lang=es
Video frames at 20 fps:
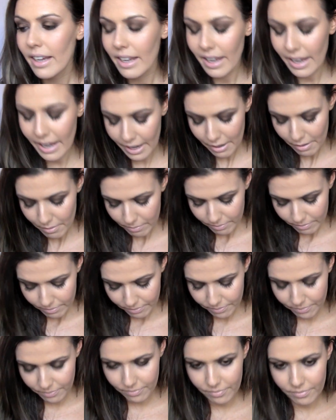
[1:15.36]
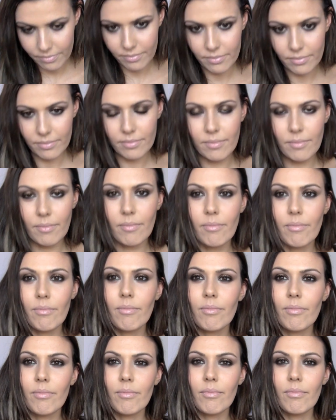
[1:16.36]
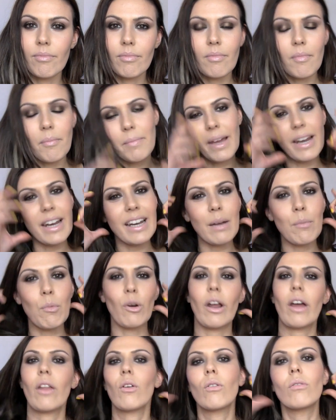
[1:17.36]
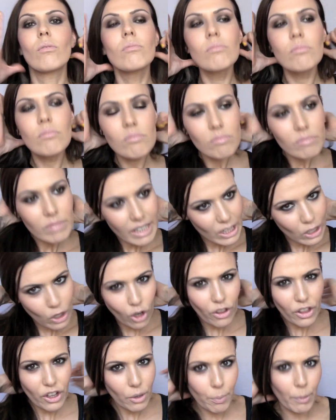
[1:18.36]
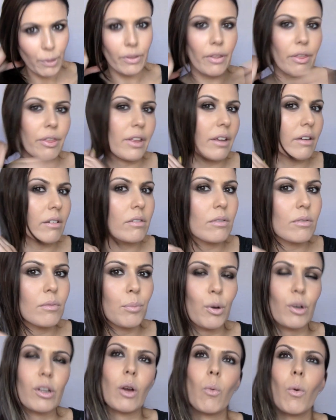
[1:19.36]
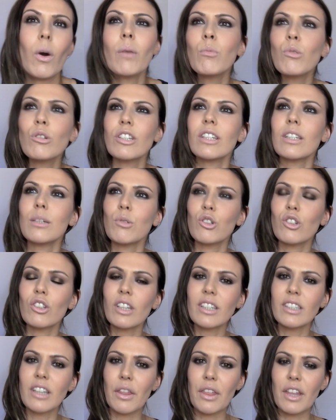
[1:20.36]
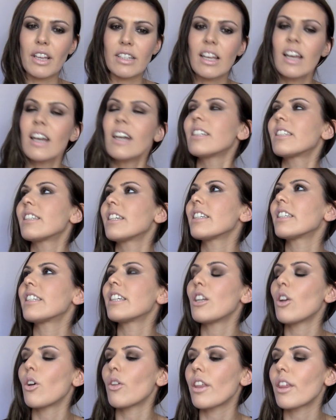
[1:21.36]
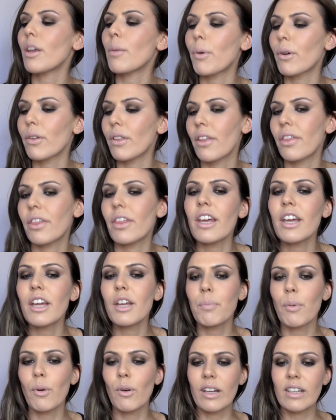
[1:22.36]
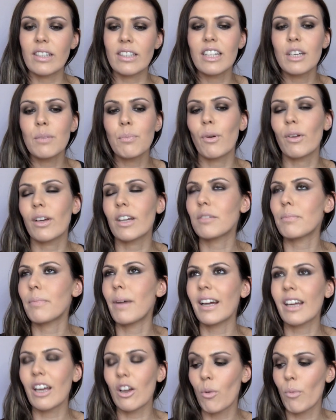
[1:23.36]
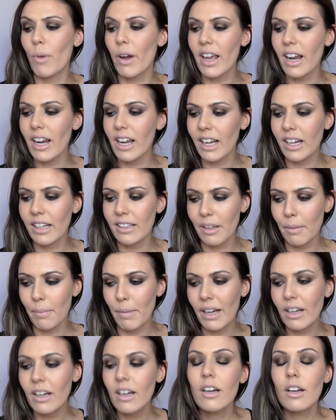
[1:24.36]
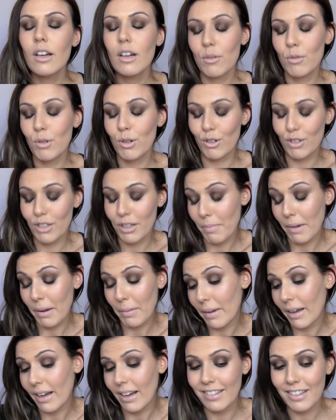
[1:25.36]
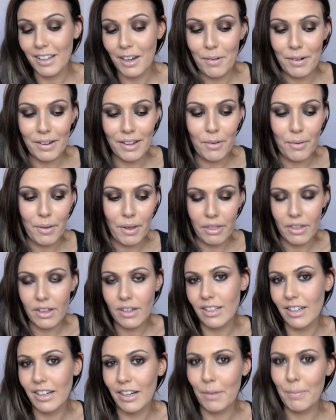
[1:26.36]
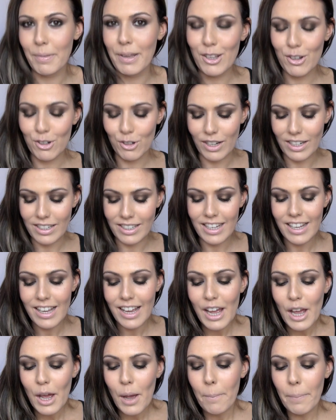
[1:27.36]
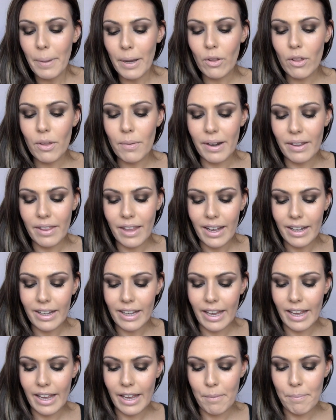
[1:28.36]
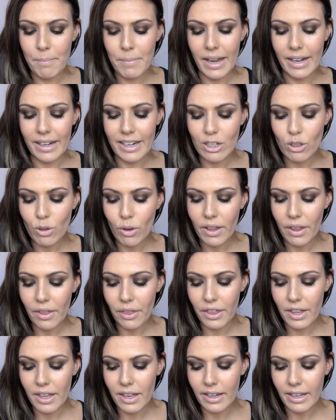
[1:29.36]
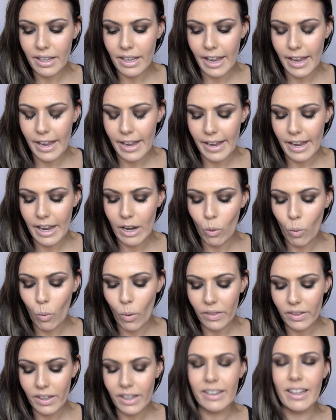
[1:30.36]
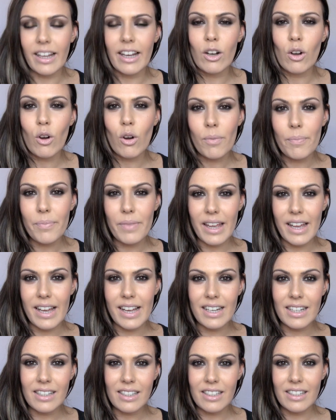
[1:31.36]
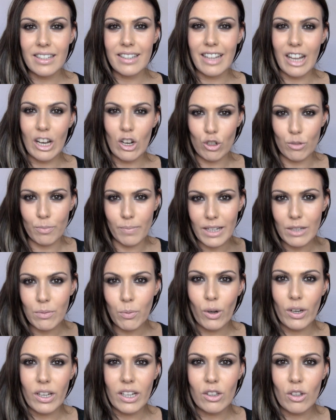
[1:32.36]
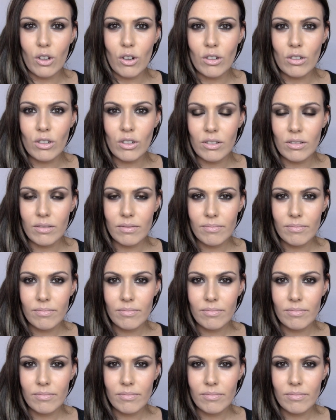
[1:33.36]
que mm, me han enamorado. Y no lo digo por decir. Porque igual muchas de vosotras decís, sí, sí, lo dice por decir, porque sí, porque es Mac y como a ella le encanta Mac, bueno, sí, Mac me encanta, la verdad que voy a hacer, sin remedio, y así, pero de verdad que me arriesgo a decir que el quad que tengo es de los más bonitos